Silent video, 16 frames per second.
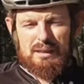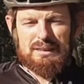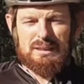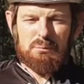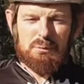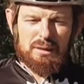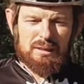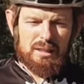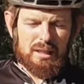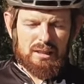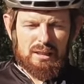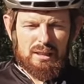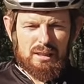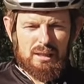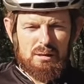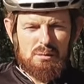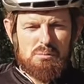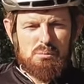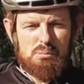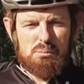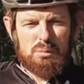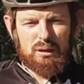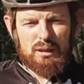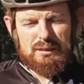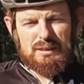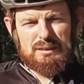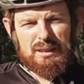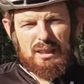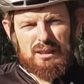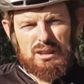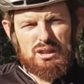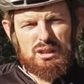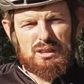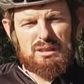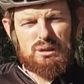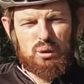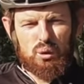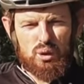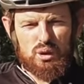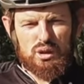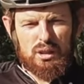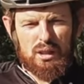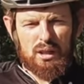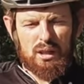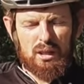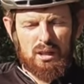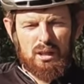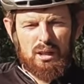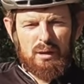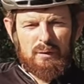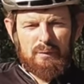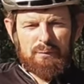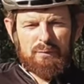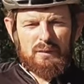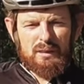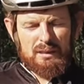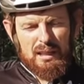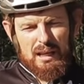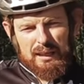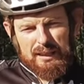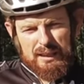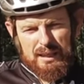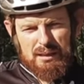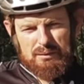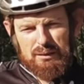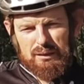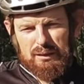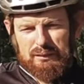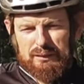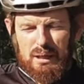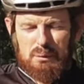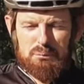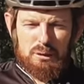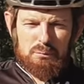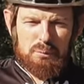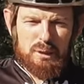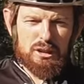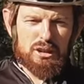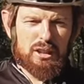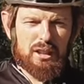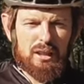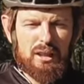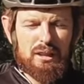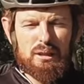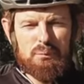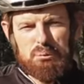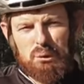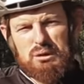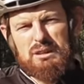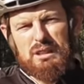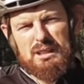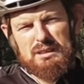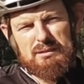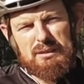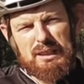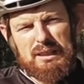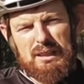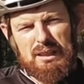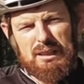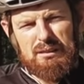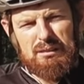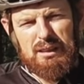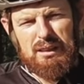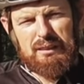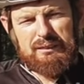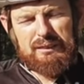Сама техника была достаточно сложная для гревела. На МТБшке это просто развлекалово.